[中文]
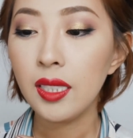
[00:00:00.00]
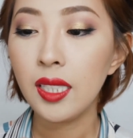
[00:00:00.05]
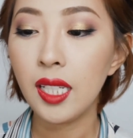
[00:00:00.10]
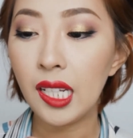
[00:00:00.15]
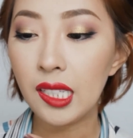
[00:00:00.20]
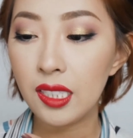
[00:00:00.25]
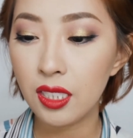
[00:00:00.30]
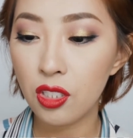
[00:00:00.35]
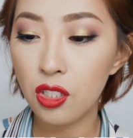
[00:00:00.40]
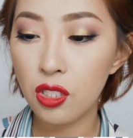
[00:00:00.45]
那
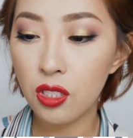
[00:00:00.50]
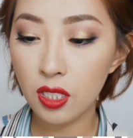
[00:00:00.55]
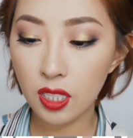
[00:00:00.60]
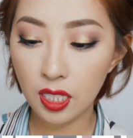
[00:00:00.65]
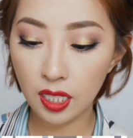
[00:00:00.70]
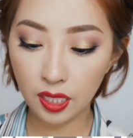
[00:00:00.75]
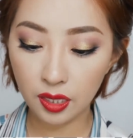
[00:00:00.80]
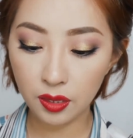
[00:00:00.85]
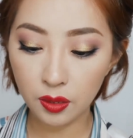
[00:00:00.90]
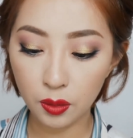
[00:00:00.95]
它这个系列
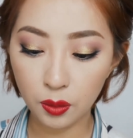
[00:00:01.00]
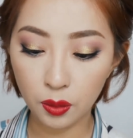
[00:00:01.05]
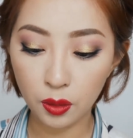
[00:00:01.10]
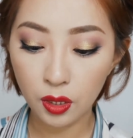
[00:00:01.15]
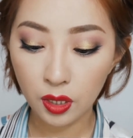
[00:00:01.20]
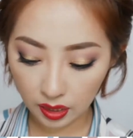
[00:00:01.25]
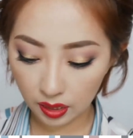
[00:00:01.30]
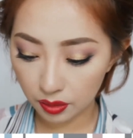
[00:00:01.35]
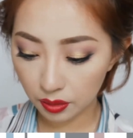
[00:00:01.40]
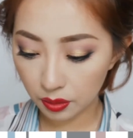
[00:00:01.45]
还有
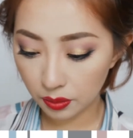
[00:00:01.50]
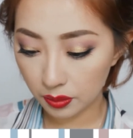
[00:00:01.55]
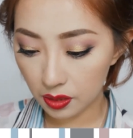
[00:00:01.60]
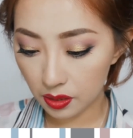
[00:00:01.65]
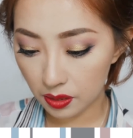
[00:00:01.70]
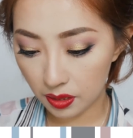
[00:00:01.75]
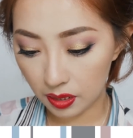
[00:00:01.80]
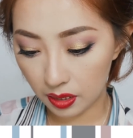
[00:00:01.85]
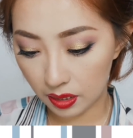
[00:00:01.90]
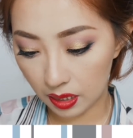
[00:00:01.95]
很有意
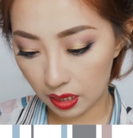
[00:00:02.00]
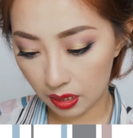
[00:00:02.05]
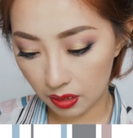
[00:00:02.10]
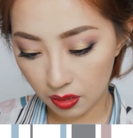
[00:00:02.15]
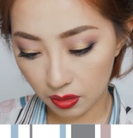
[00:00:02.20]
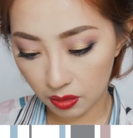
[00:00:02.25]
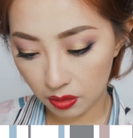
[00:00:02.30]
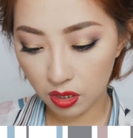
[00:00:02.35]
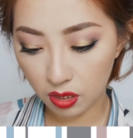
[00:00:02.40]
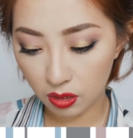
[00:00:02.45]
思的颜
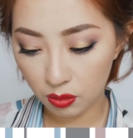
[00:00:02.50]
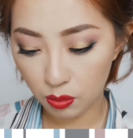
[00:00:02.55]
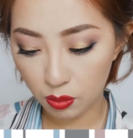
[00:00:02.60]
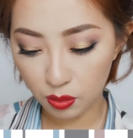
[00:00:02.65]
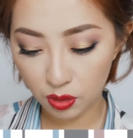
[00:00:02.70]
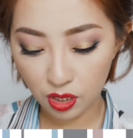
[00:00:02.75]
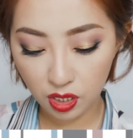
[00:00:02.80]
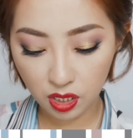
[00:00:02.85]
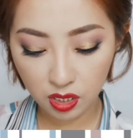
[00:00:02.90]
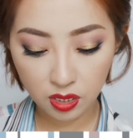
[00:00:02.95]
色，叫
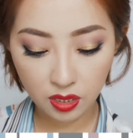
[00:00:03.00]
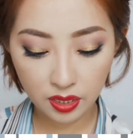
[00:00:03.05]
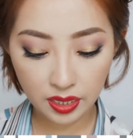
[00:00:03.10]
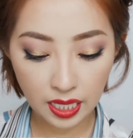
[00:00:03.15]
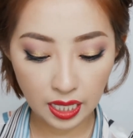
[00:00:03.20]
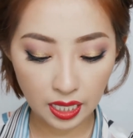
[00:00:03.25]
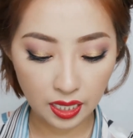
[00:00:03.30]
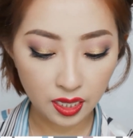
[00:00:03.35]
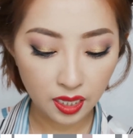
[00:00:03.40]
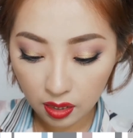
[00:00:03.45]
做赤
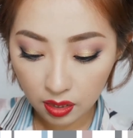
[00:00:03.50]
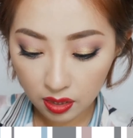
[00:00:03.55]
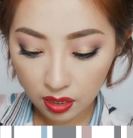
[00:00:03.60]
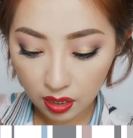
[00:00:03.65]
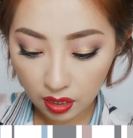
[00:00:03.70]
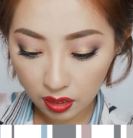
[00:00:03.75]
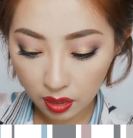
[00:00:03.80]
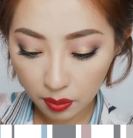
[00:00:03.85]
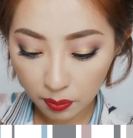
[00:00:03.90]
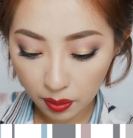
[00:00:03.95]
焰，是现
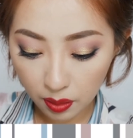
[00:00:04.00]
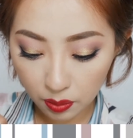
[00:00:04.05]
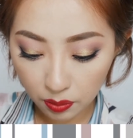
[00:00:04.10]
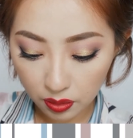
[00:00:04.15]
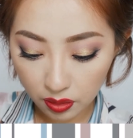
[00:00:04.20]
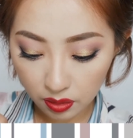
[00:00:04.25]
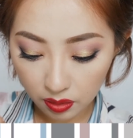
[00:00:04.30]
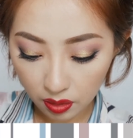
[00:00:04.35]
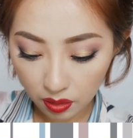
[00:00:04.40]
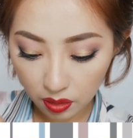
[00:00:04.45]
在特别流
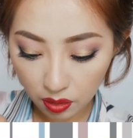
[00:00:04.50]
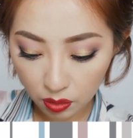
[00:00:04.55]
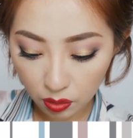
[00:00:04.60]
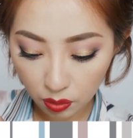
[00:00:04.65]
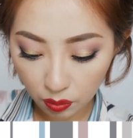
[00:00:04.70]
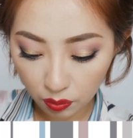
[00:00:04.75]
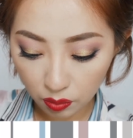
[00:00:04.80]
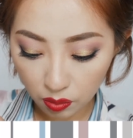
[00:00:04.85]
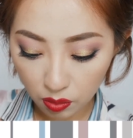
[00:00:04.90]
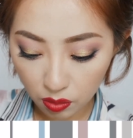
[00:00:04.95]
行的那
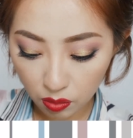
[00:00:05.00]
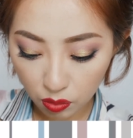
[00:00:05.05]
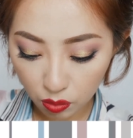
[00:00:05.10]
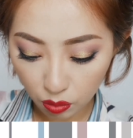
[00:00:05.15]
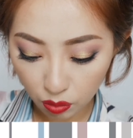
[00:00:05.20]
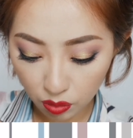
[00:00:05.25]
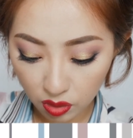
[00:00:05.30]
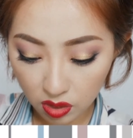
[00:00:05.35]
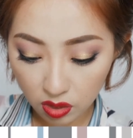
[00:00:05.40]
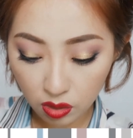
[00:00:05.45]
种，
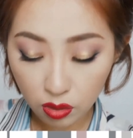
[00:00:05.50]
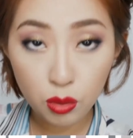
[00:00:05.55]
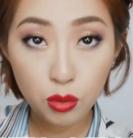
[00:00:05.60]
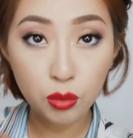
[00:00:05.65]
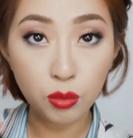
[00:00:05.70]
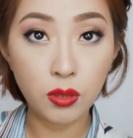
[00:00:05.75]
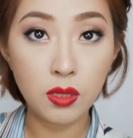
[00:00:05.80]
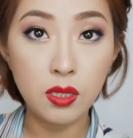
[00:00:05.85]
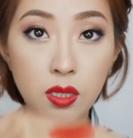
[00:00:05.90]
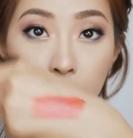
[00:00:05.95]
就是金
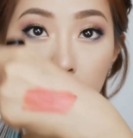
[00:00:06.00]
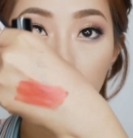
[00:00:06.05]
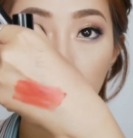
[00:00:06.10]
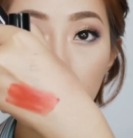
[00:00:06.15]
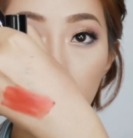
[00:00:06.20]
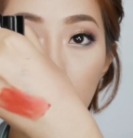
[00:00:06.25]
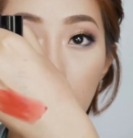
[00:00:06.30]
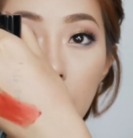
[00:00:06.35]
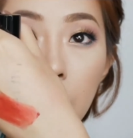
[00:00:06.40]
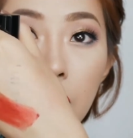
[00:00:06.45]
属色，知道
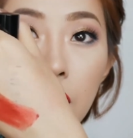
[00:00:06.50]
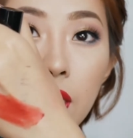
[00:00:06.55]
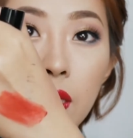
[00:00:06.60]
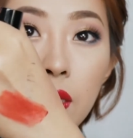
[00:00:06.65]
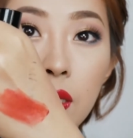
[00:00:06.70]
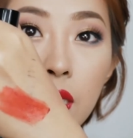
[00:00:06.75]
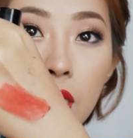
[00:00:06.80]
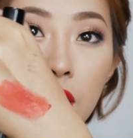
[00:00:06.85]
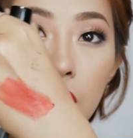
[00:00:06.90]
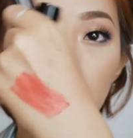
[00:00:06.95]
吧？
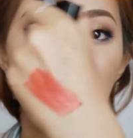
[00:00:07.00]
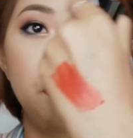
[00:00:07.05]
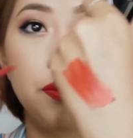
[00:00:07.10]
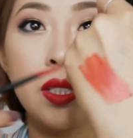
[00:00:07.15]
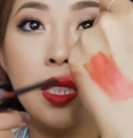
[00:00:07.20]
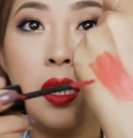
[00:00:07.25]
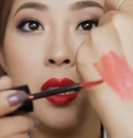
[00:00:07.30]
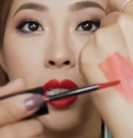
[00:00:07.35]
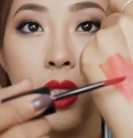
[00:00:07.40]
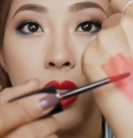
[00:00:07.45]
那这个。
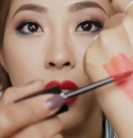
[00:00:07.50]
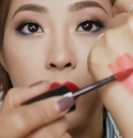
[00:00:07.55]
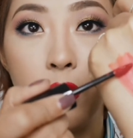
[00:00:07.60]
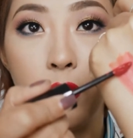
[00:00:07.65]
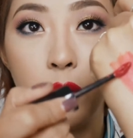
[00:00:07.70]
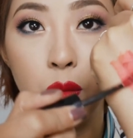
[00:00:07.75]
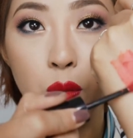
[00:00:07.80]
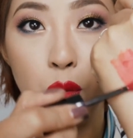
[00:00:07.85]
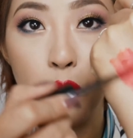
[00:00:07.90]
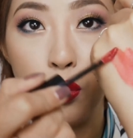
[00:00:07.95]
它是那
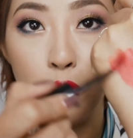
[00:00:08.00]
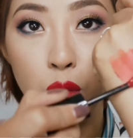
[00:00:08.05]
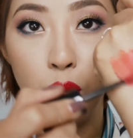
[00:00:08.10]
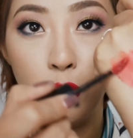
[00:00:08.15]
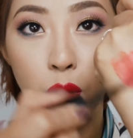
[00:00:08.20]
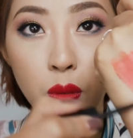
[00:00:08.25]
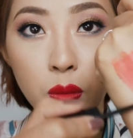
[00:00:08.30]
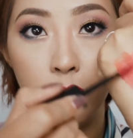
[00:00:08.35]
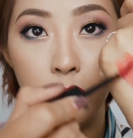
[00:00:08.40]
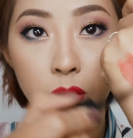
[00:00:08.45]
种橘
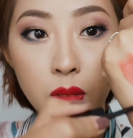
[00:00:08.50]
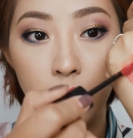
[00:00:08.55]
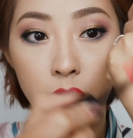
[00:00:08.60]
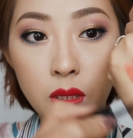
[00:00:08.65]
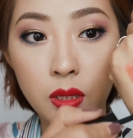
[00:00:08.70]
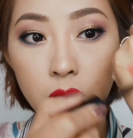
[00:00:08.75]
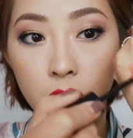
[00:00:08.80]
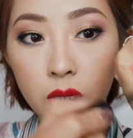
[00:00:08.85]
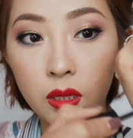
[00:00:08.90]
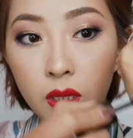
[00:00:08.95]
红
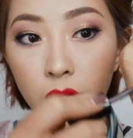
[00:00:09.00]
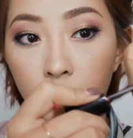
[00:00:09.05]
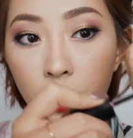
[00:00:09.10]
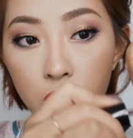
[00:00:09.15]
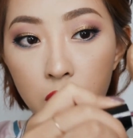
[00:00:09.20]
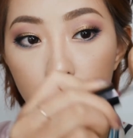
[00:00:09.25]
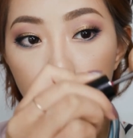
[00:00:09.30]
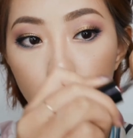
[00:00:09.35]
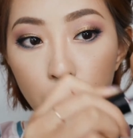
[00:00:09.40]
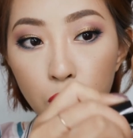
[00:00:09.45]
色的
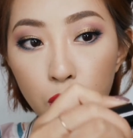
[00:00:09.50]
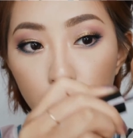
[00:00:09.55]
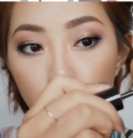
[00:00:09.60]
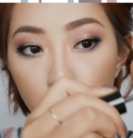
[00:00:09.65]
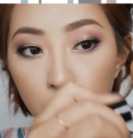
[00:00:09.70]
金属